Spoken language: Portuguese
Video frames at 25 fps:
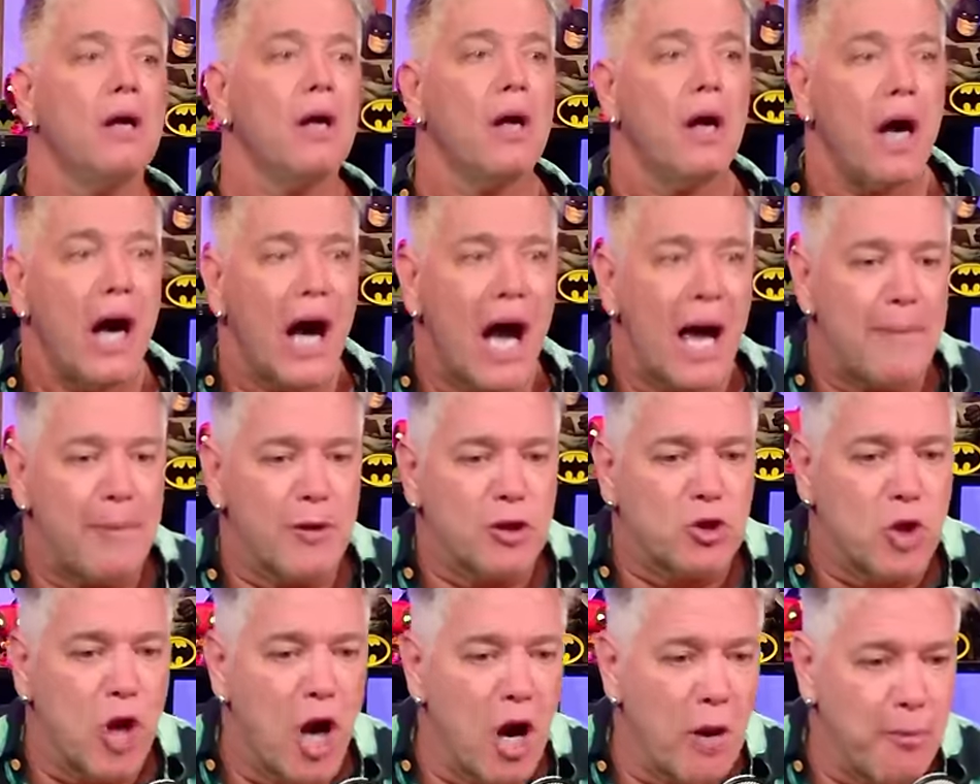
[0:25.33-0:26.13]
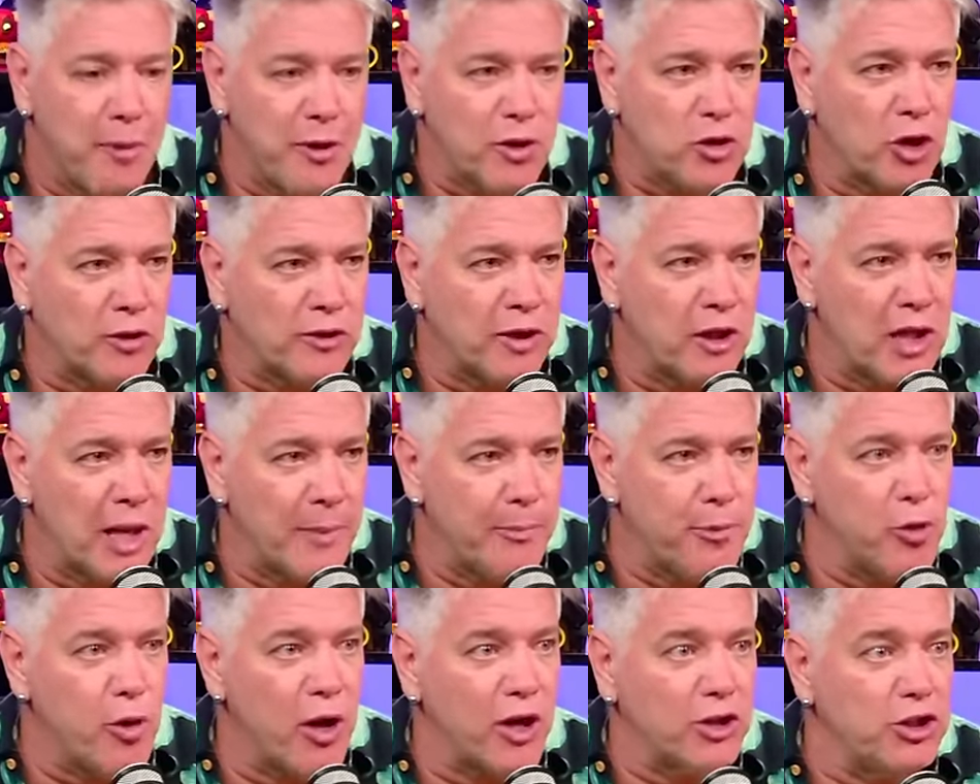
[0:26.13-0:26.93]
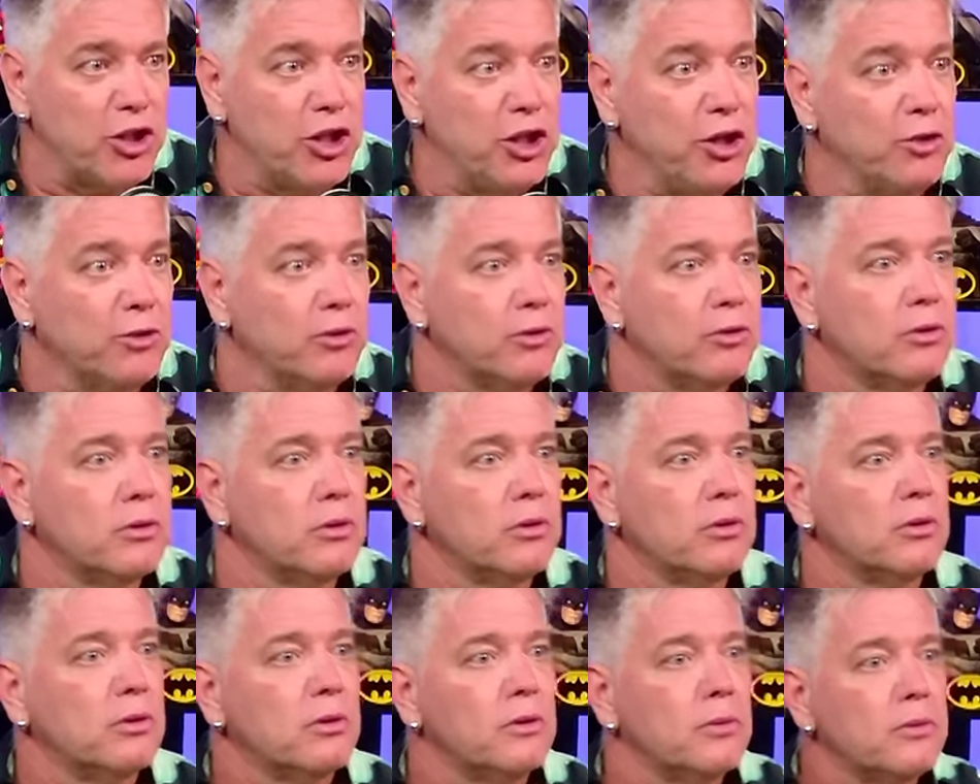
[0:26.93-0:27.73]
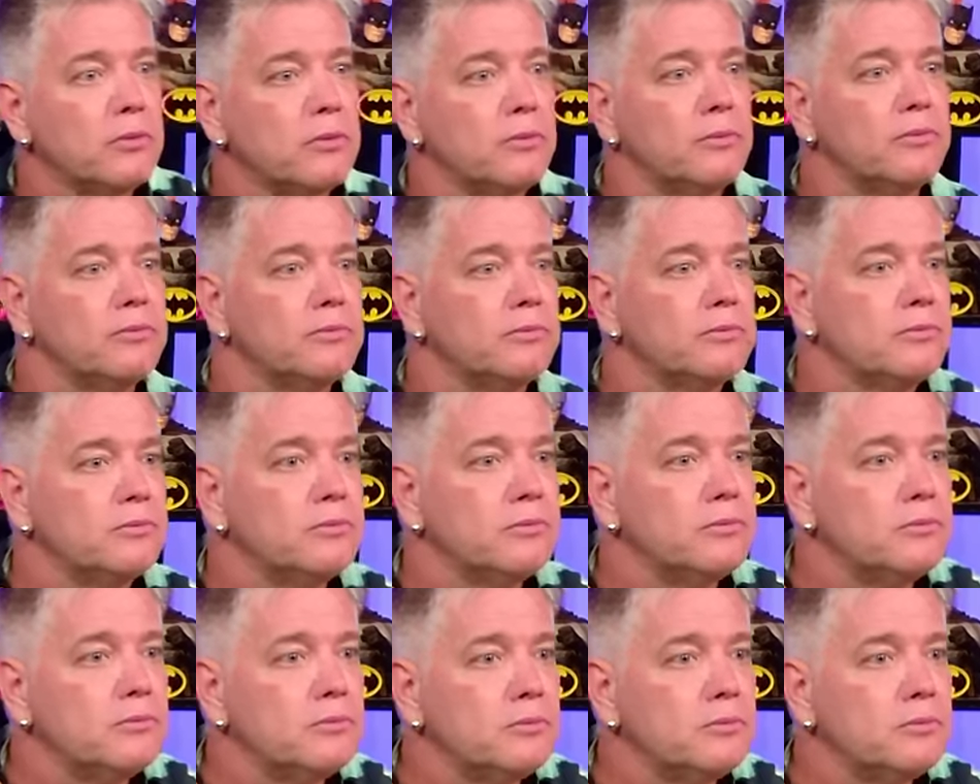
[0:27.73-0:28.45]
Aí, pessoal, o pessoal tá indo lá pro quartinho. Era